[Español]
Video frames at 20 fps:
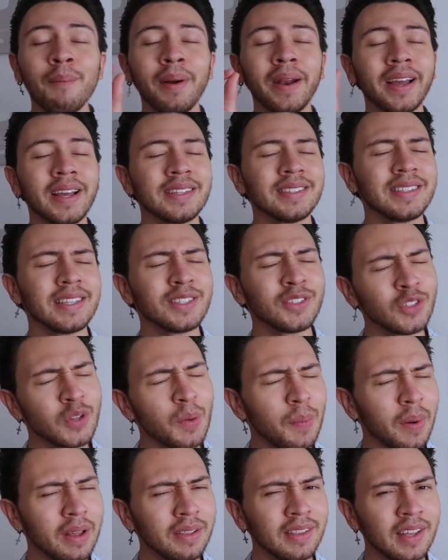para que estés
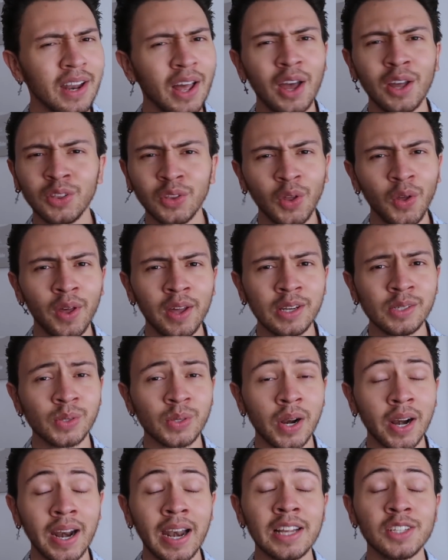súper enterado de todo de
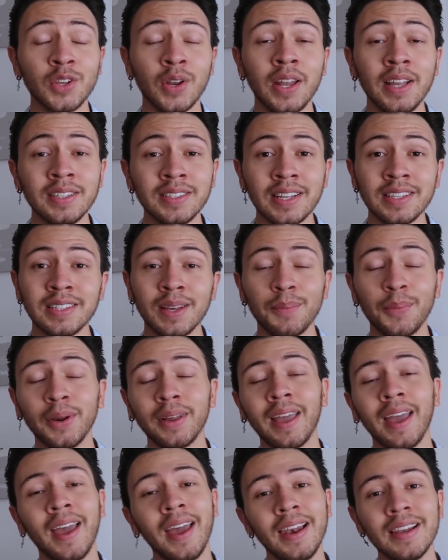nuestra relación a distancia
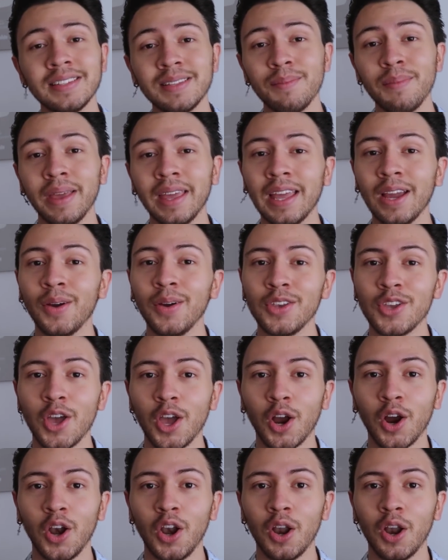porque él es de México y yo de